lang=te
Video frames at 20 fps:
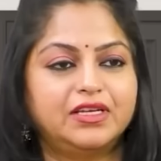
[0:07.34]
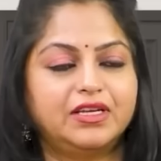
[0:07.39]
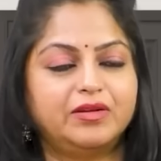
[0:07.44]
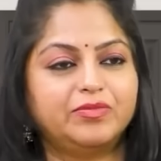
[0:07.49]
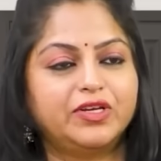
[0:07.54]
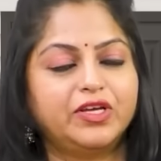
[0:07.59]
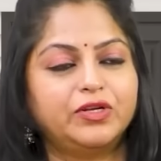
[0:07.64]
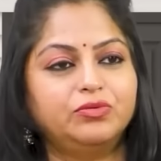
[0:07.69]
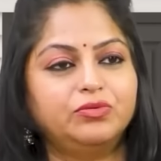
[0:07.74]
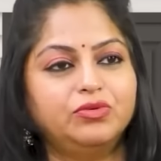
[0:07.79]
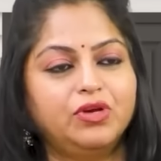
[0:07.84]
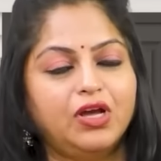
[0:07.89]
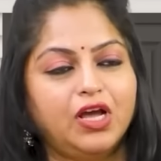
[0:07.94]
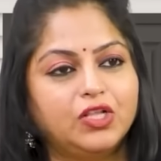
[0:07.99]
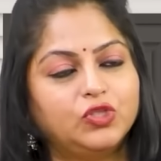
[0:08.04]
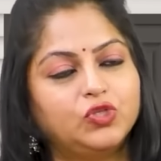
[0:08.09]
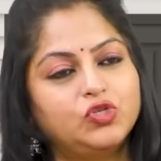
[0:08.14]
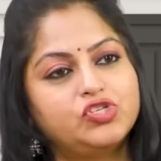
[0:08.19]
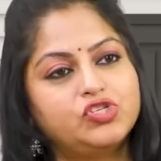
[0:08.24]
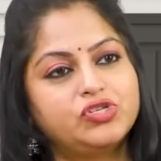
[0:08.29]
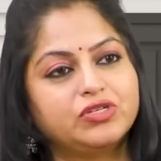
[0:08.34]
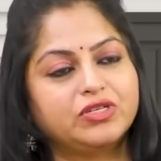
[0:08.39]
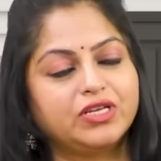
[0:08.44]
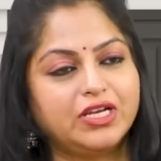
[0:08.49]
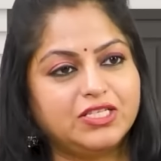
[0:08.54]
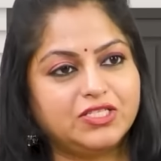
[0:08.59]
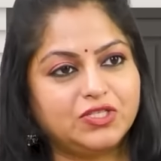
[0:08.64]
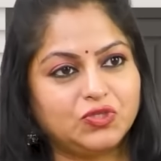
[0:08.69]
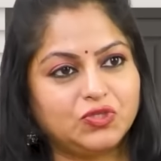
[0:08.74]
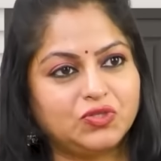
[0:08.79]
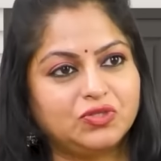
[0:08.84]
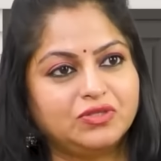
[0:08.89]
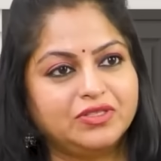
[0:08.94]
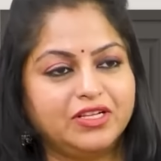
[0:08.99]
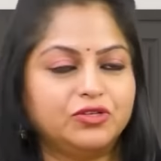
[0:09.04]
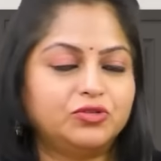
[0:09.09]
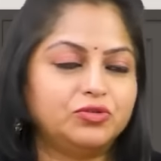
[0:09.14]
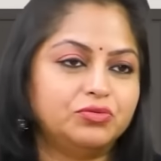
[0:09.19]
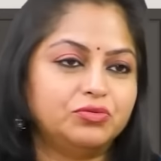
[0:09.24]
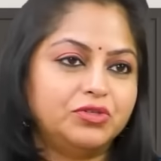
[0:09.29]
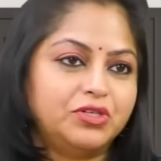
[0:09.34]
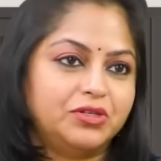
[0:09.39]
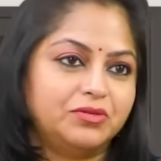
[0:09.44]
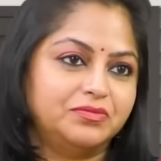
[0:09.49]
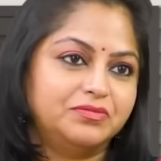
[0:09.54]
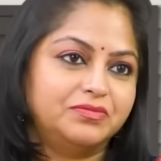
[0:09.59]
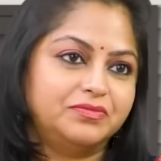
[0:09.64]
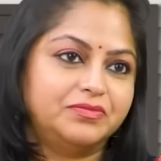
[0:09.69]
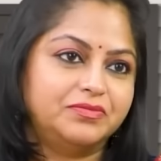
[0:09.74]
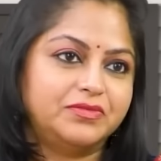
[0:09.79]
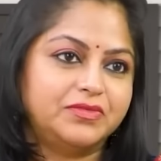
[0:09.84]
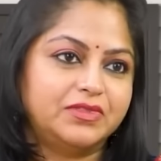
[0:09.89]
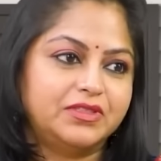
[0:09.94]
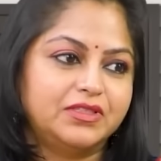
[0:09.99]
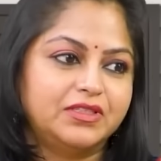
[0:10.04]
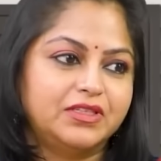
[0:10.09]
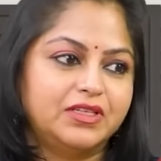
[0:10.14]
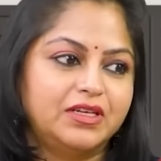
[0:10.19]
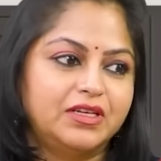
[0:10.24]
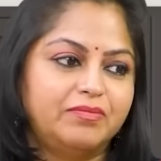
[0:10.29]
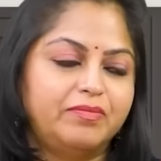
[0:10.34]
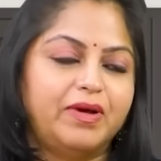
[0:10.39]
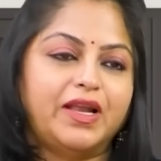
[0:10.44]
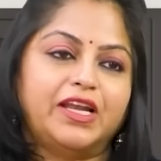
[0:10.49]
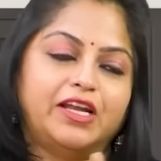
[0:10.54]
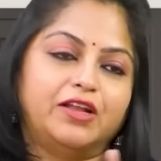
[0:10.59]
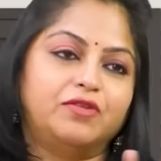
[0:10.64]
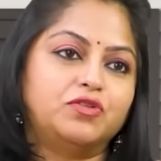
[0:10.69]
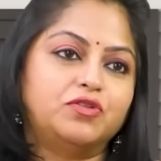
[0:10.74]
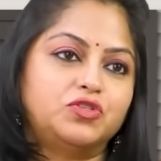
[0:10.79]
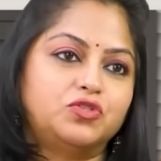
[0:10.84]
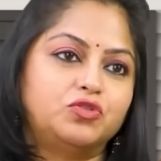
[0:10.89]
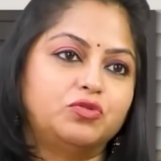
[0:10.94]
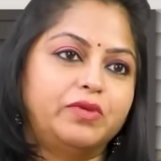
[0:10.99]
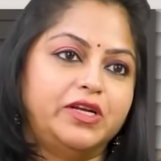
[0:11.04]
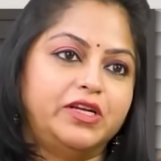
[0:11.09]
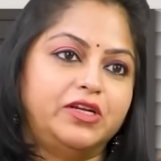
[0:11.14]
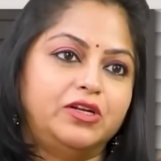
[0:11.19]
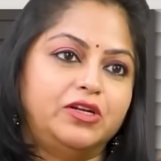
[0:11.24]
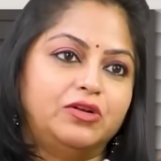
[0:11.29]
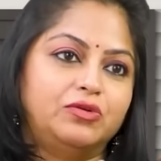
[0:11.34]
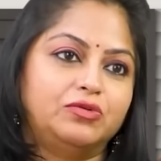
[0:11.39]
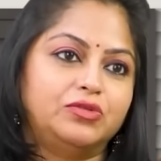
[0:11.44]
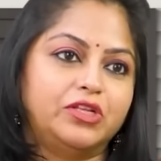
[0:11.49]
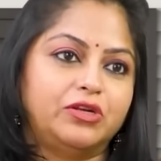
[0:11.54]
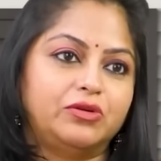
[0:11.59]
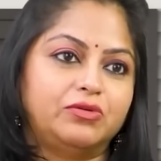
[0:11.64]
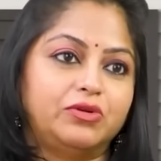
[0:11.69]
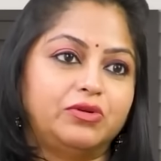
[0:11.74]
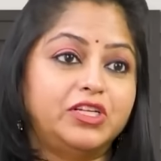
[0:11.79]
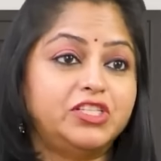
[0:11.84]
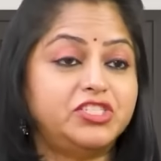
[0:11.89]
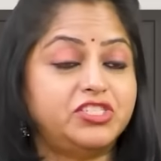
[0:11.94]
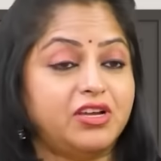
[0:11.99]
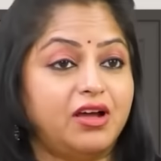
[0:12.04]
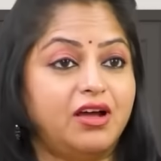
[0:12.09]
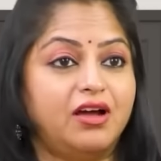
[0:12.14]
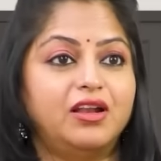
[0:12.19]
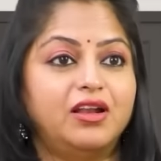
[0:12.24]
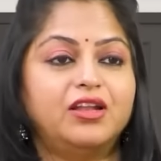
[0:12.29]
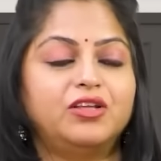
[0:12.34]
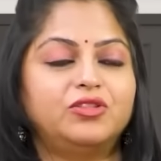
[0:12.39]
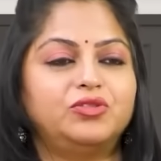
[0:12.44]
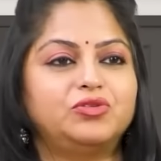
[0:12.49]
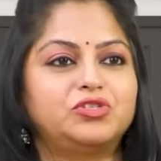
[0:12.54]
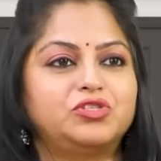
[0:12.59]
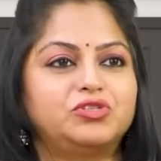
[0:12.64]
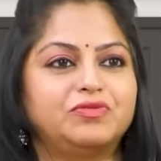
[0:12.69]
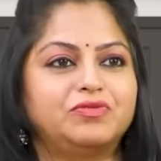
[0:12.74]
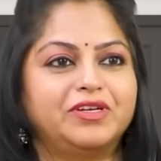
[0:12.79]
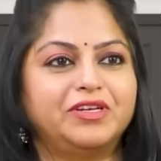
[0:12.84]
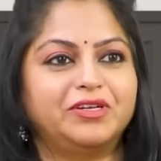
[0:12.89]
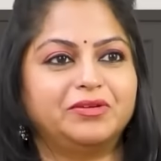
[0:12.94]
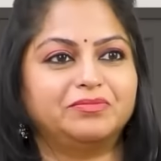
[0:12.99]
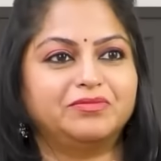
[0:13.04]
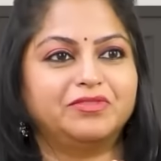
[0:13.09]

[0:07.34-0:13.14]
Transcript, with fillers: రమగారు అదృష్టం కలిసి వస్తుందంటూ ఉంటాం పలానా వస్తువు మన ఇంట్లో ఉందనుకోండి చాలా అదృష్టం అంటాం